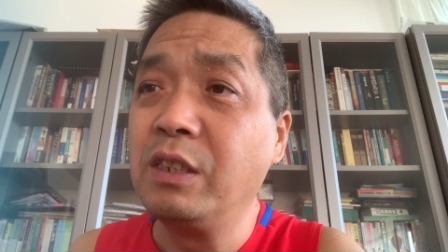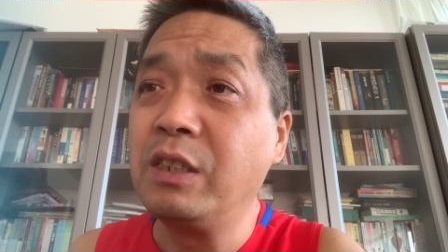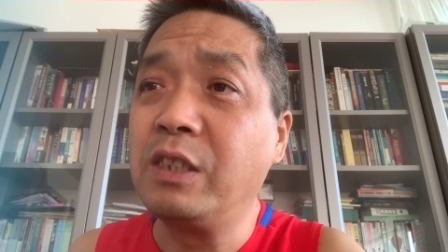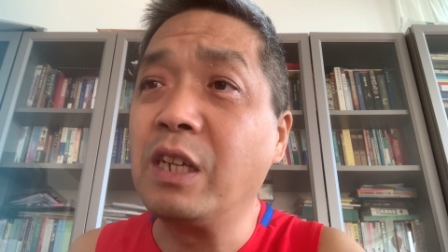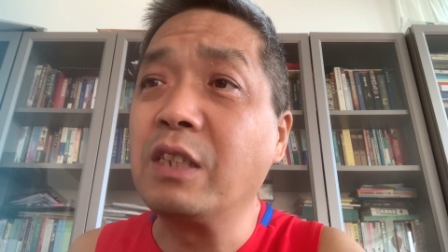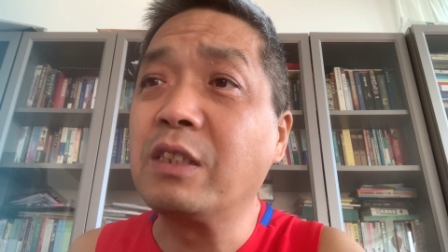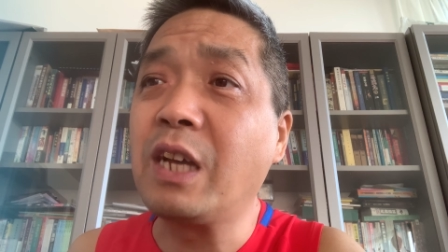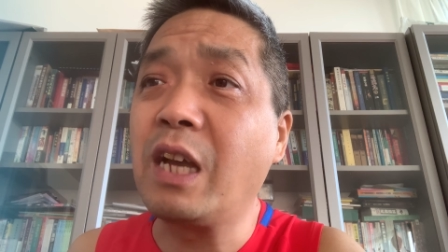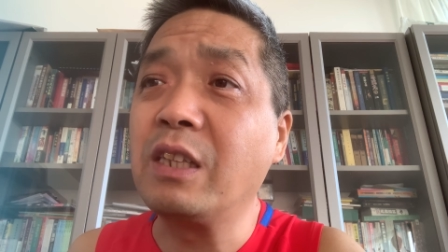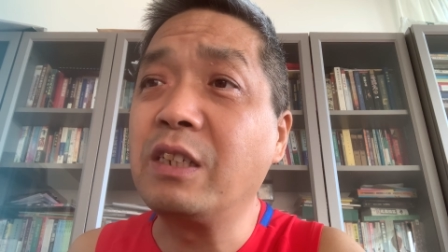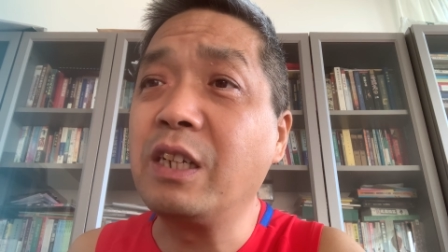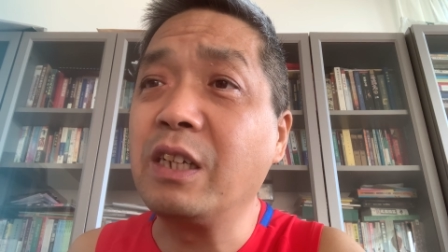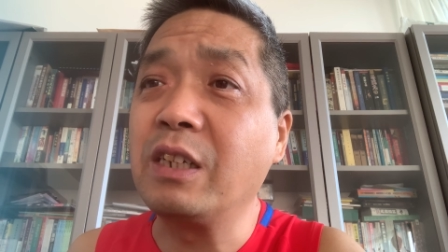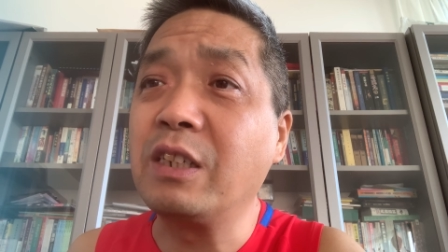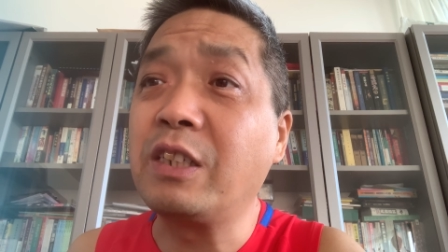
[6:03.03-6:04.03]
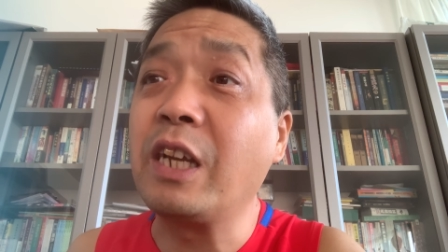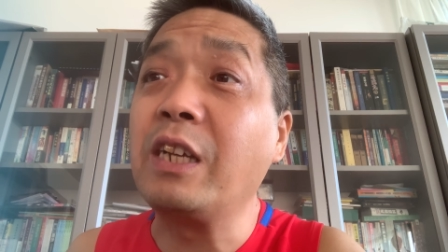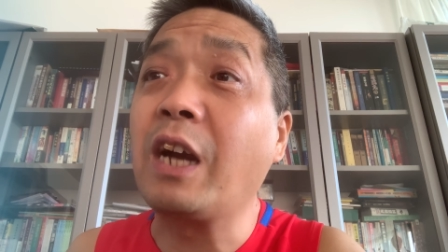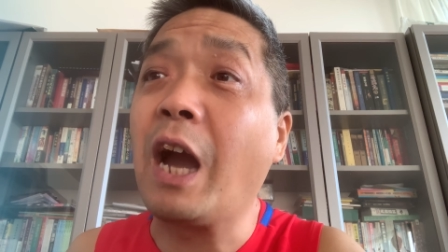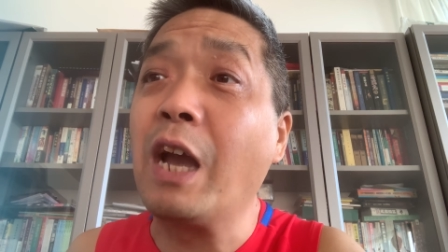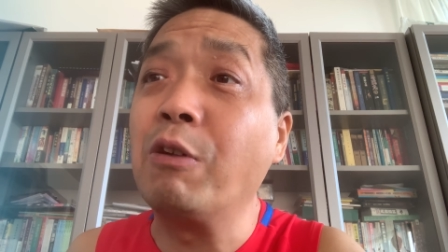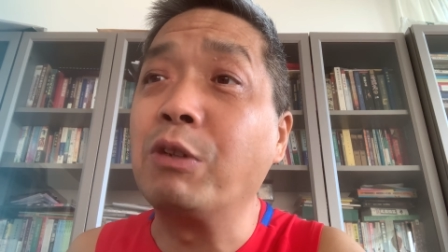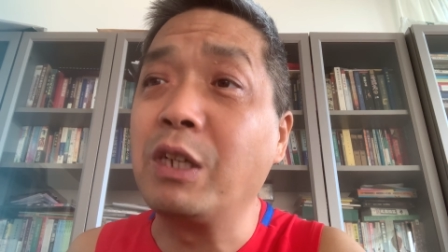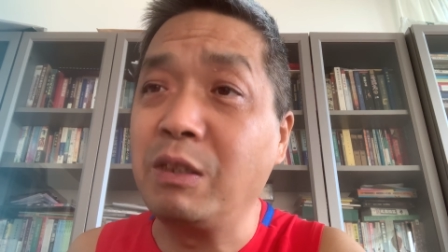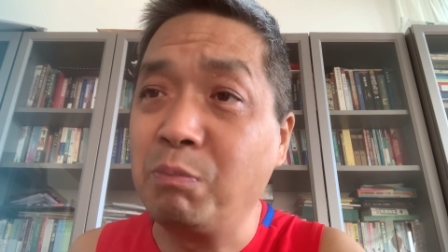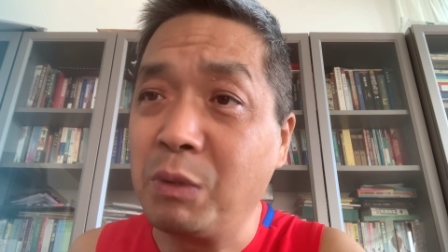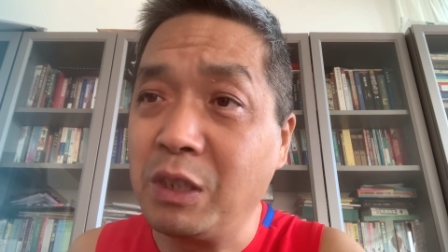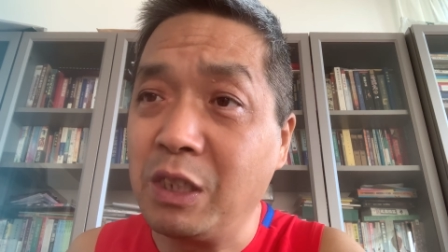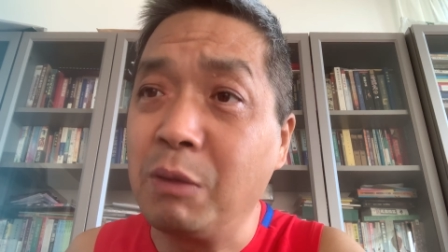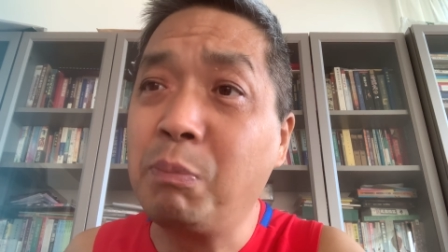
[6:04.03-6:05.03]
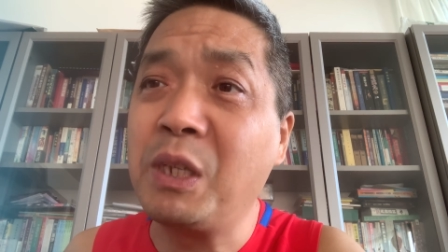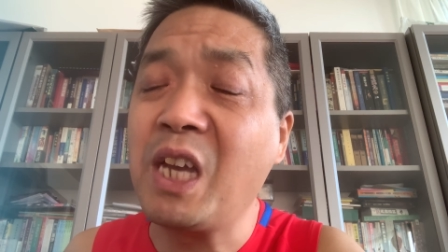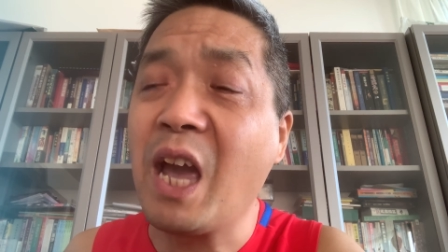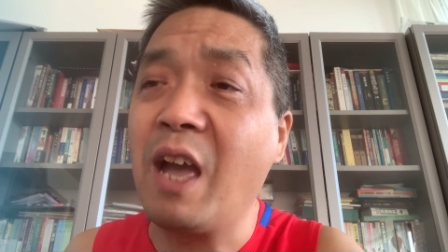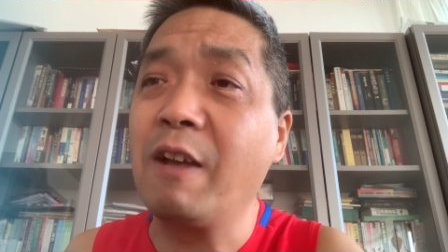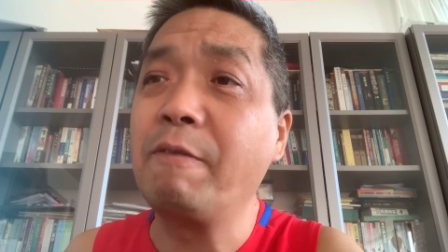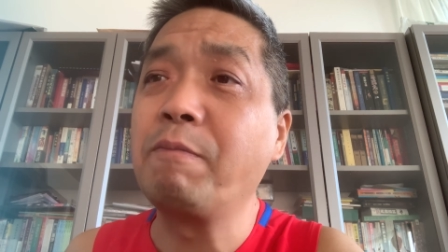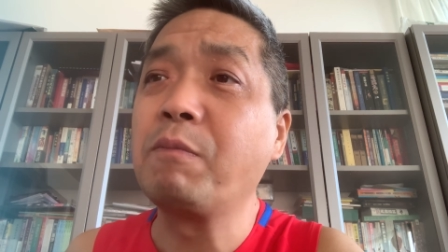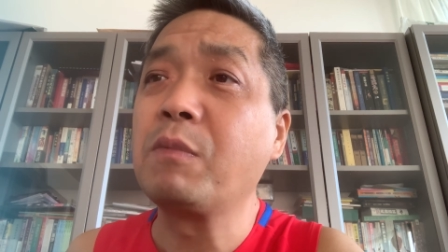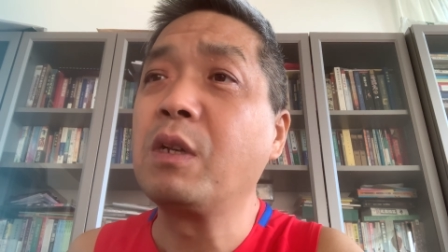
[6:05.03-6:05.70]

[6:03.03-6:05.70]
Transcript: 现在的这个这还有这么一片